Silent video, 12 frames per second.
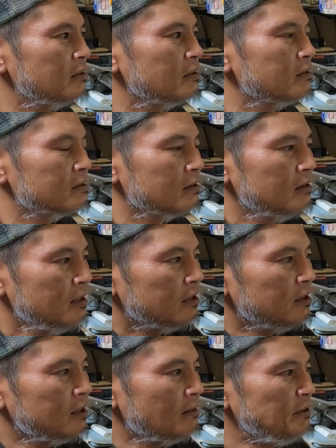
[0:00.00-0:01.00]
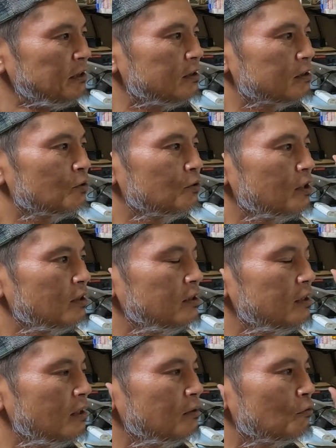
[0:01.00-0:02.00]
いけんさ、痛みってそんな
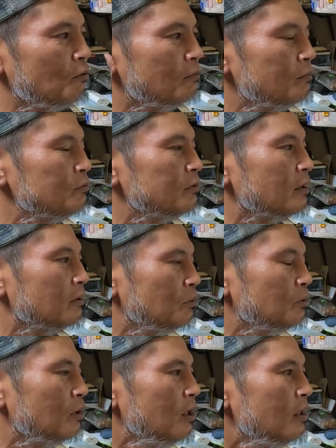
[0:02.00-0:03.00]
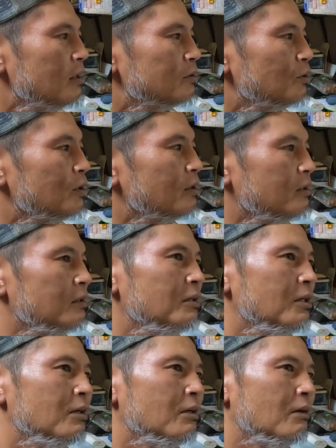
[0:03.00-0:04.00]
にないと思うんだけど、それがね、は
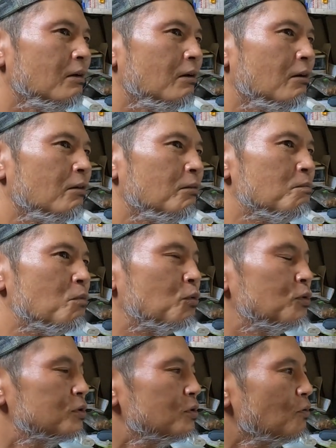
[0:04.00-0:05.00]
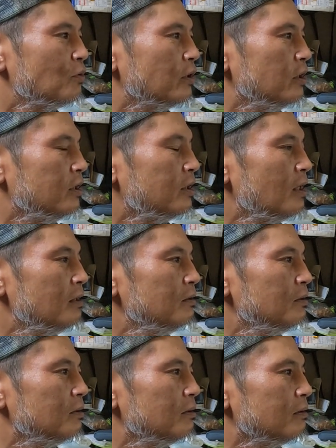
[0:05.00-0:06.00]
い、ものすごく傷
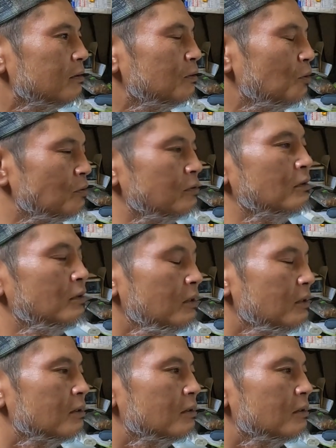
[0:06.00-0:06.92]
んどるんよね。いや、い